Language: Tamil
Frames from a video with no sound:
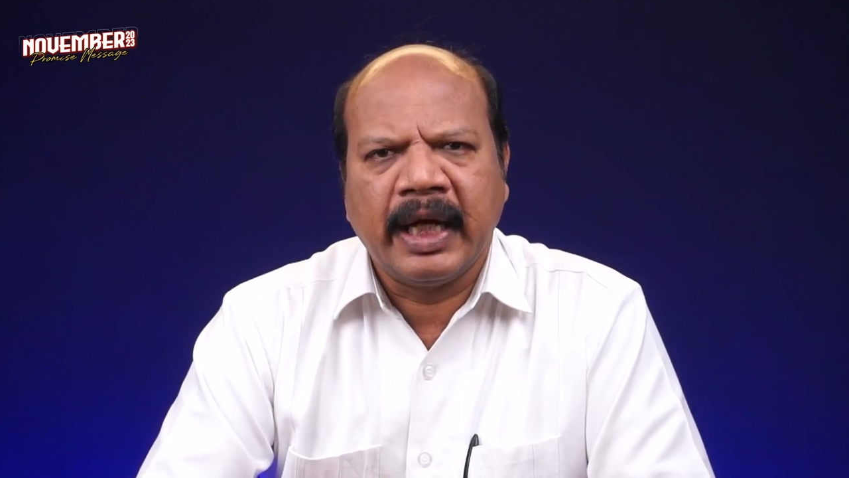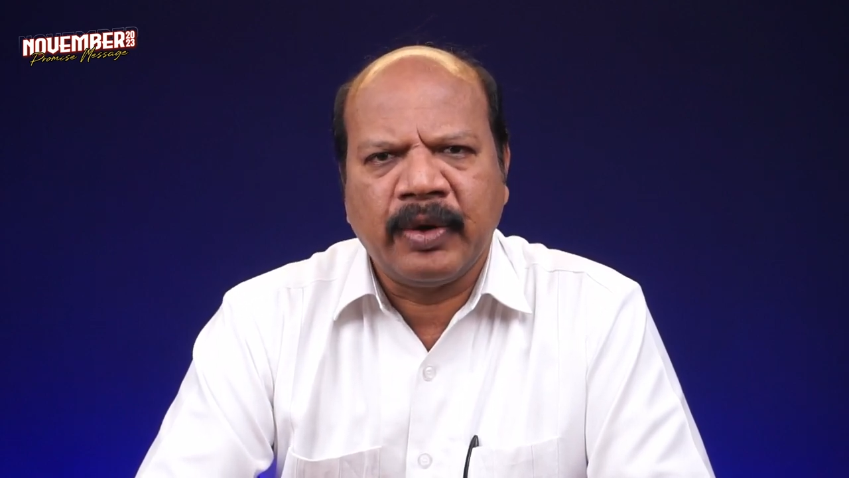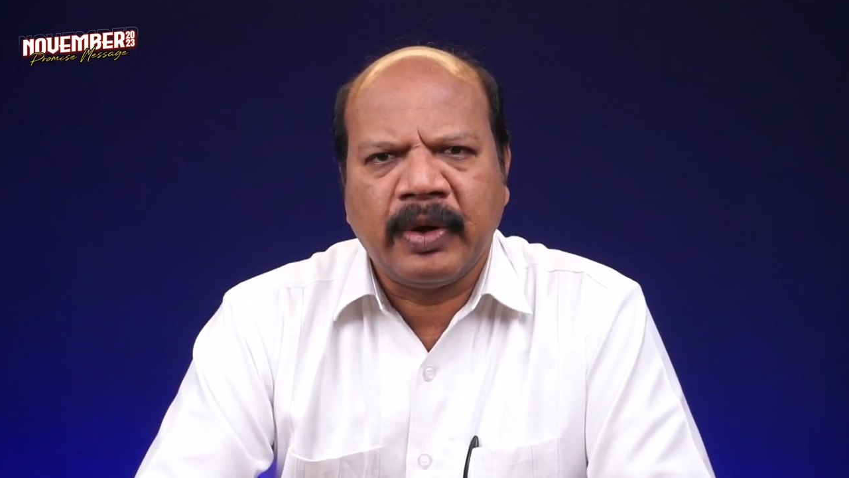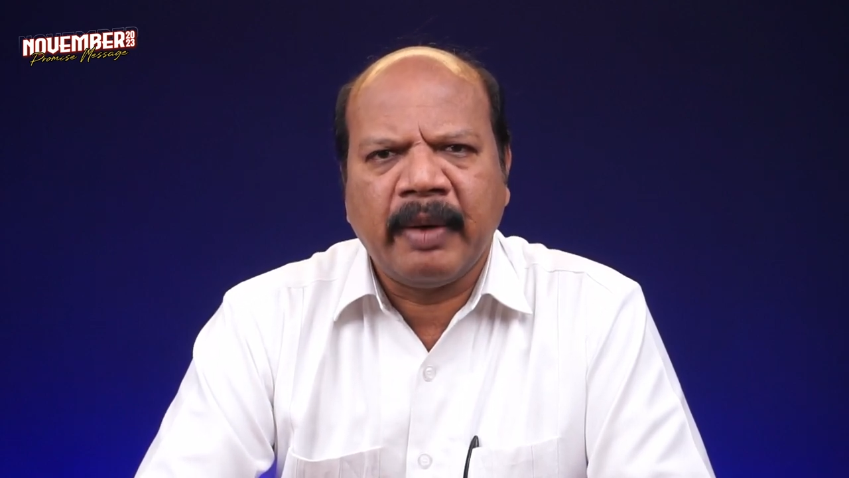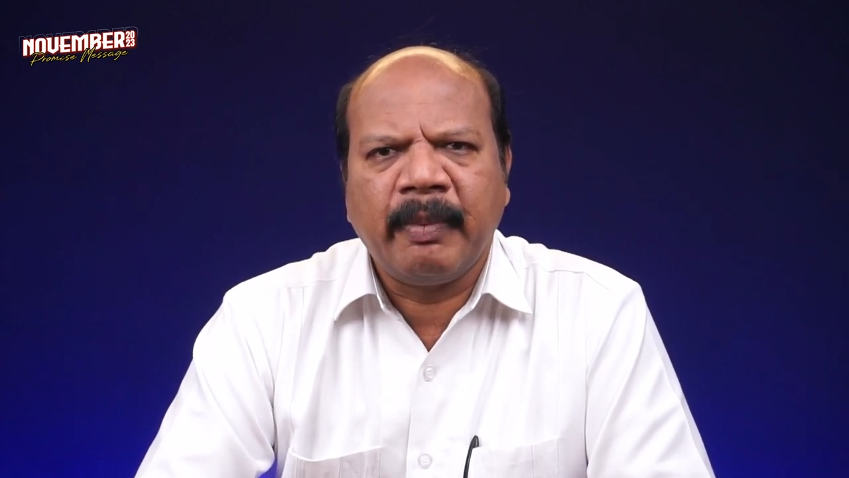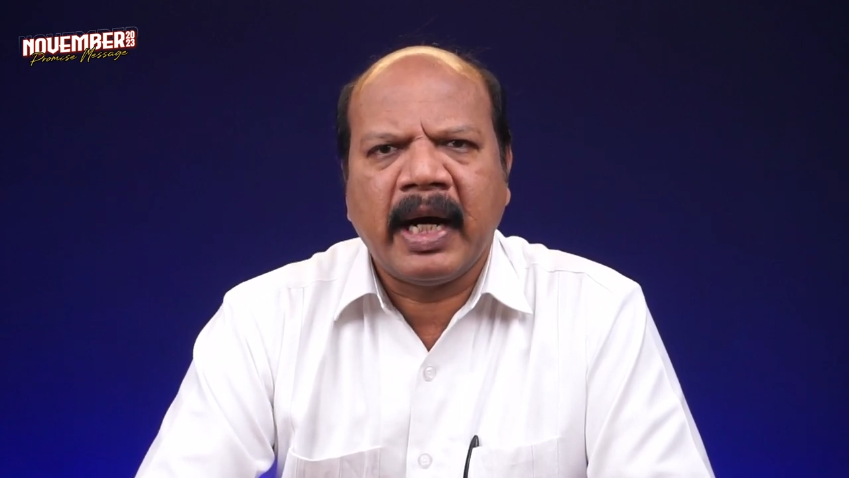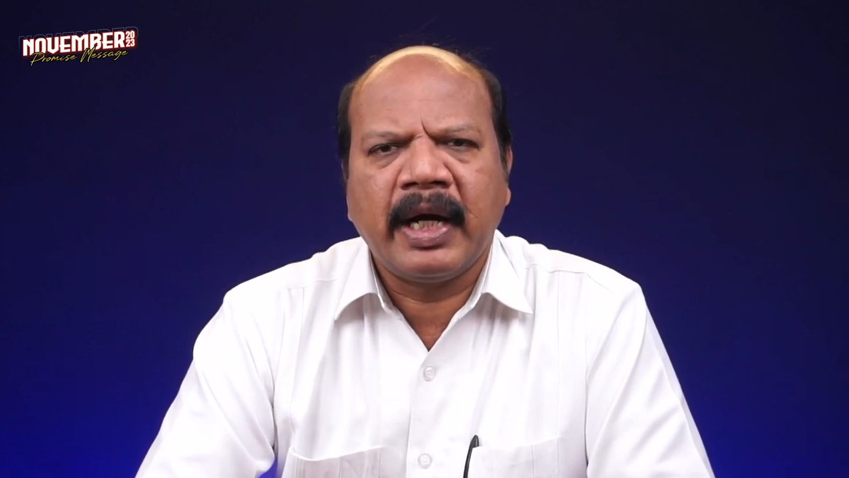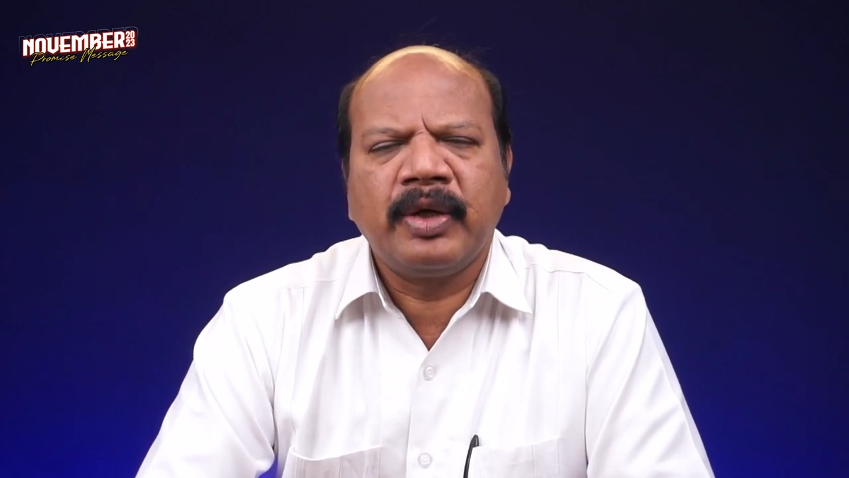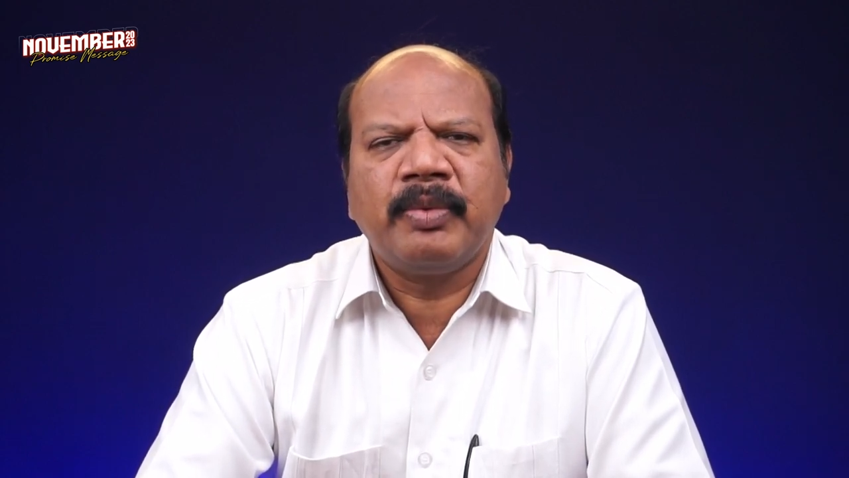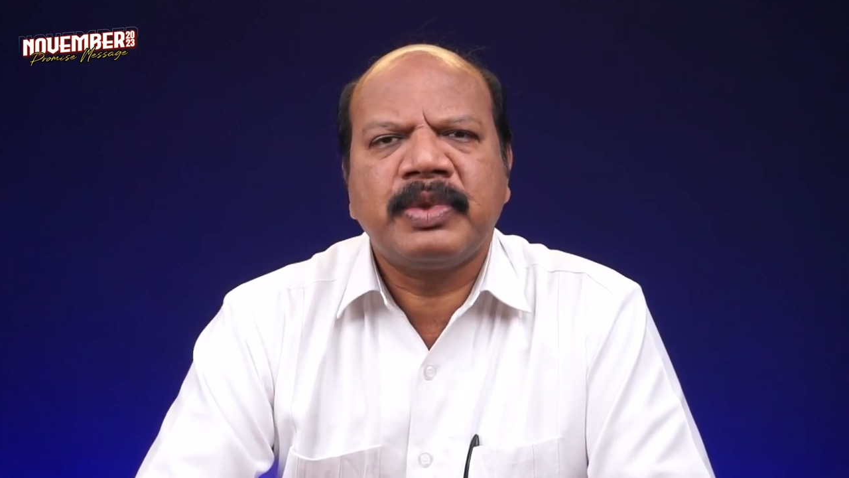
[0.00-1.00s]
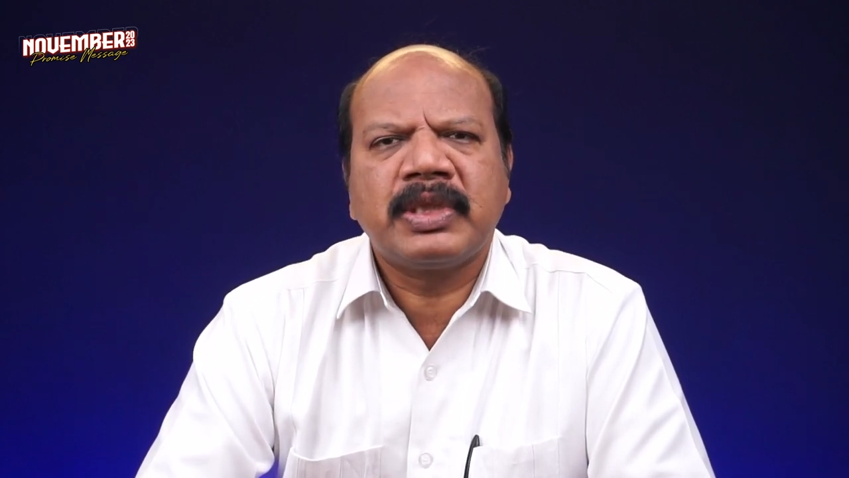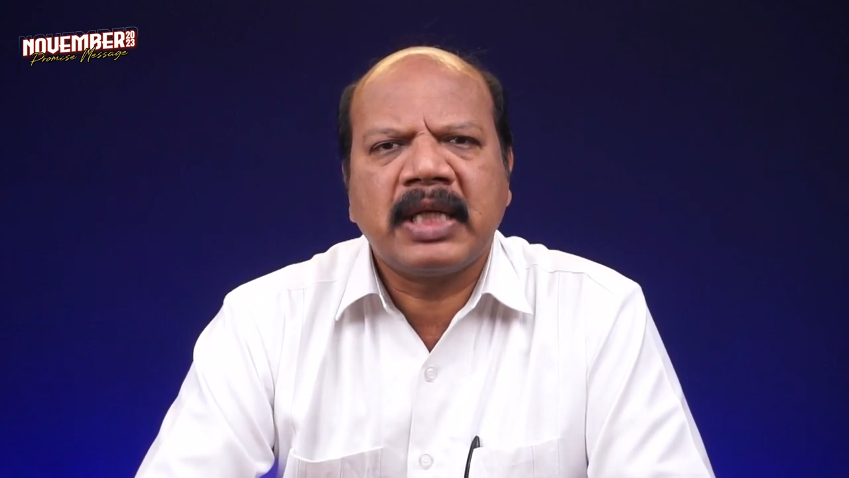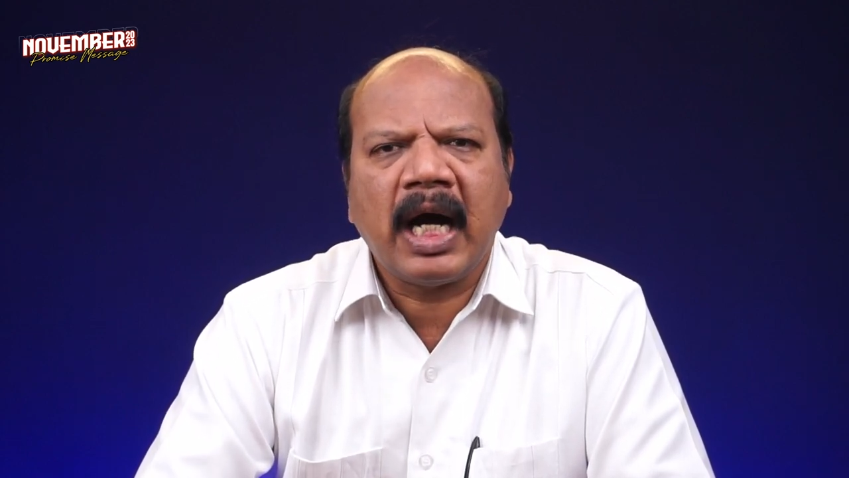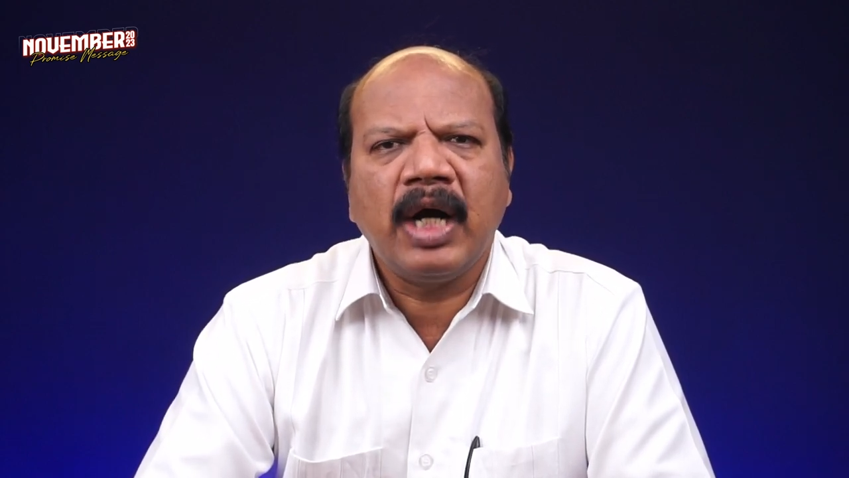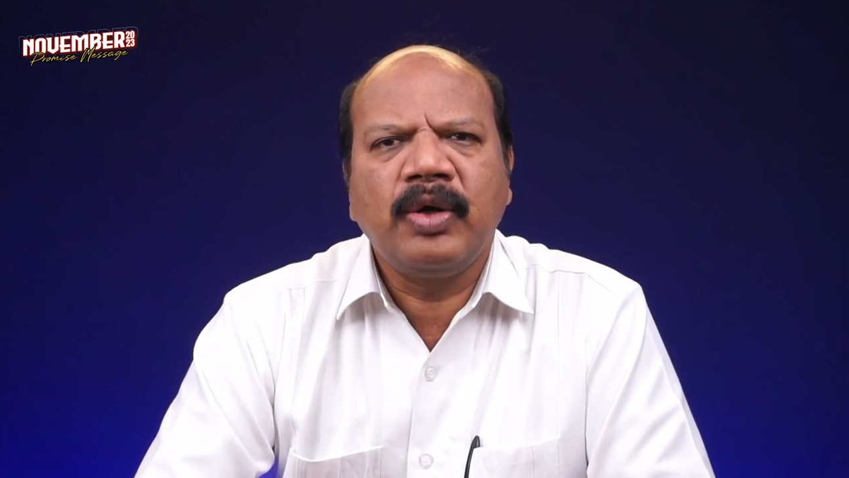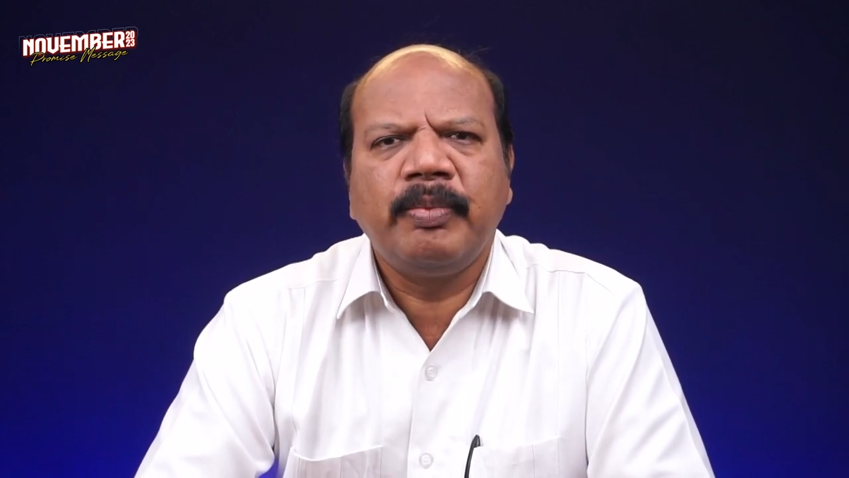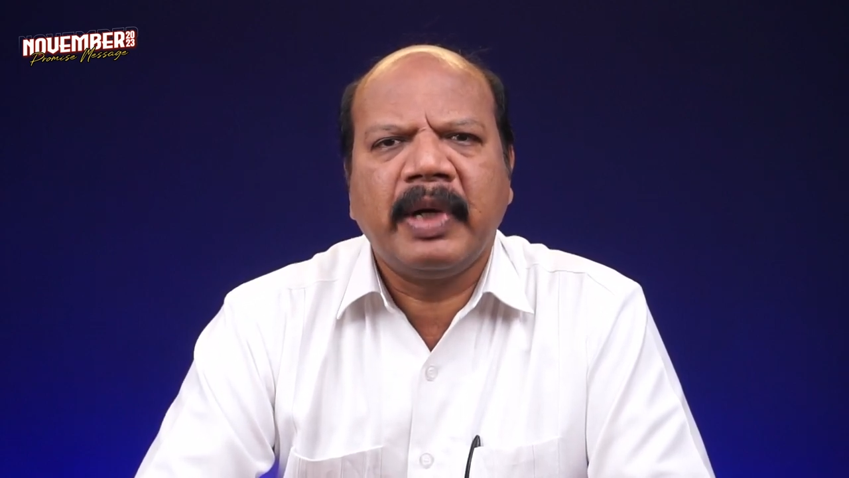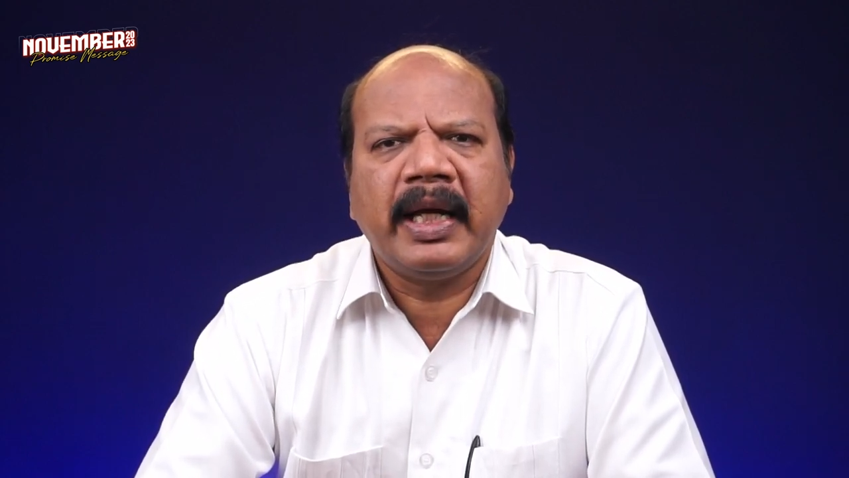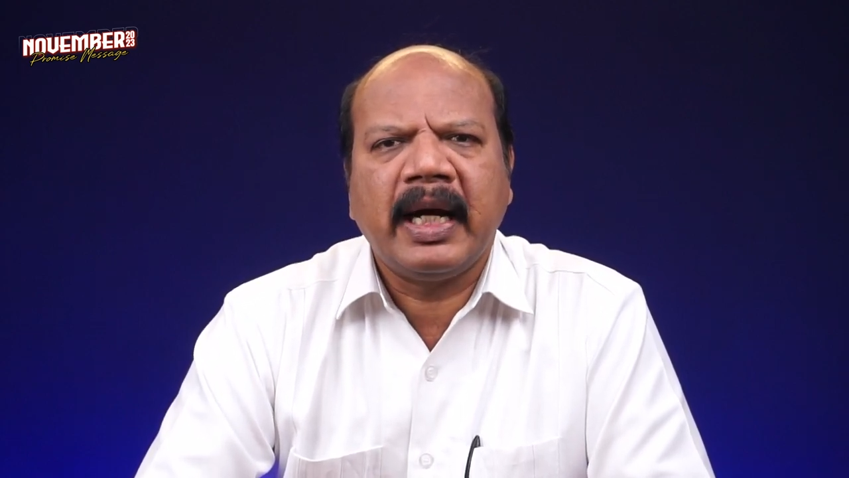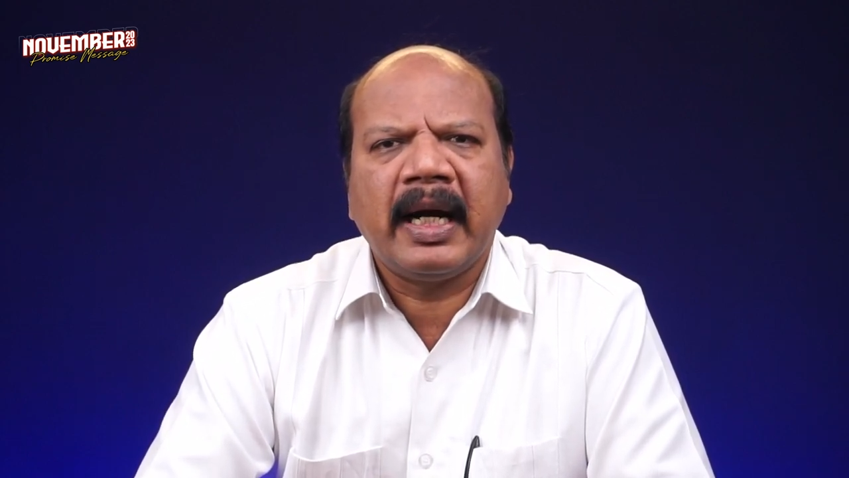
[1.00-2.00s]
என்னுடைய மகனும்
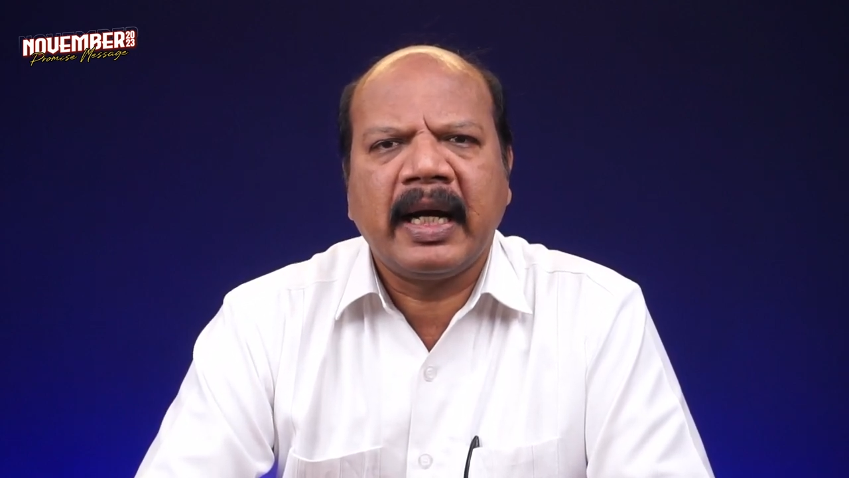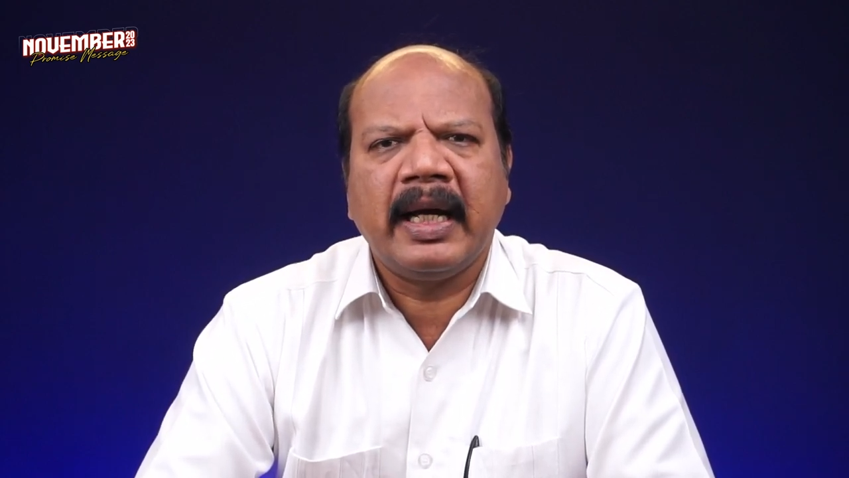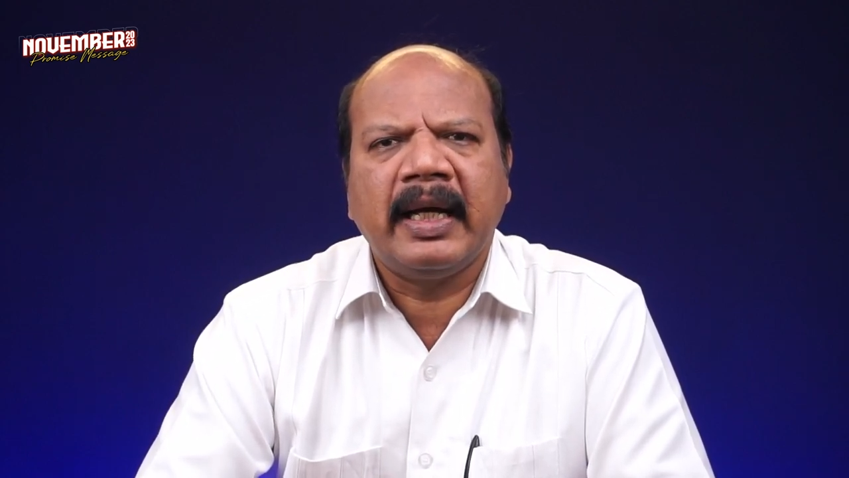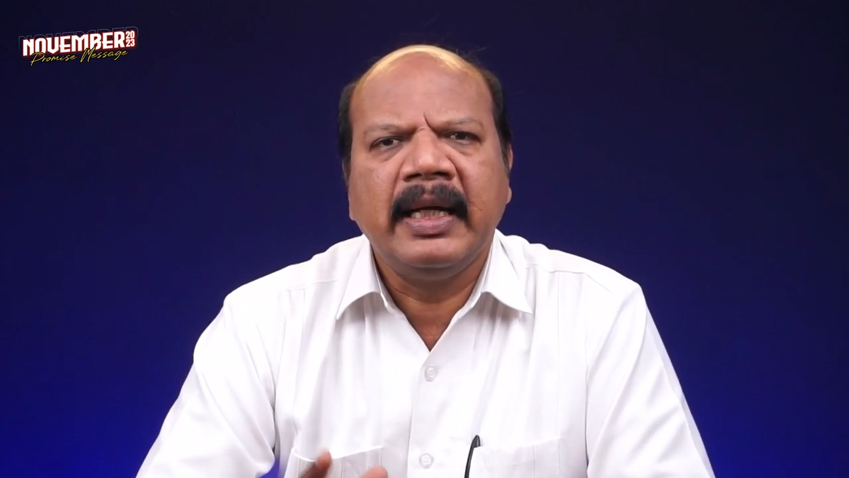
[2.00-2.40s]
சாகும்படியாக